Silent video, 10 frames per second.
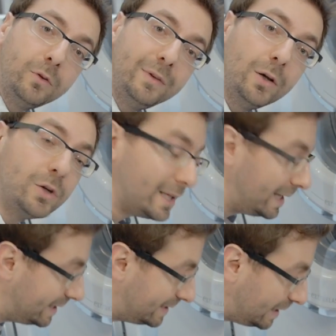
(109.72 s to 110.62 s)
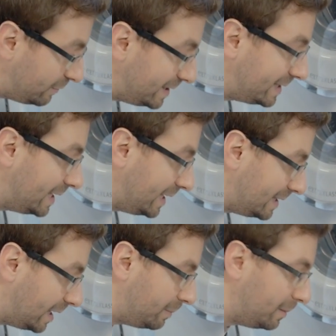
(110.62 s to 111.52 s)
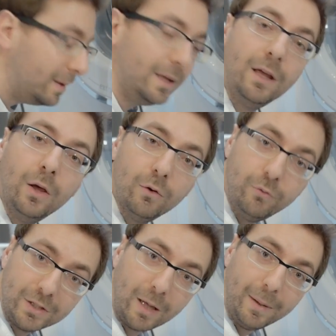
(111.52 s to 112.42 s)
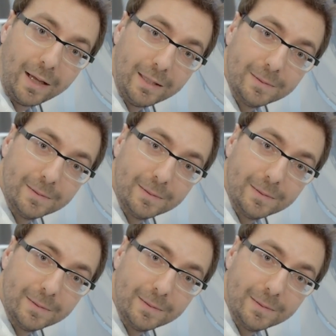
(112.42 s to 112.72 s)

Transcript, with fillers: de vidange et d'éviter d'abîmer votre appareil.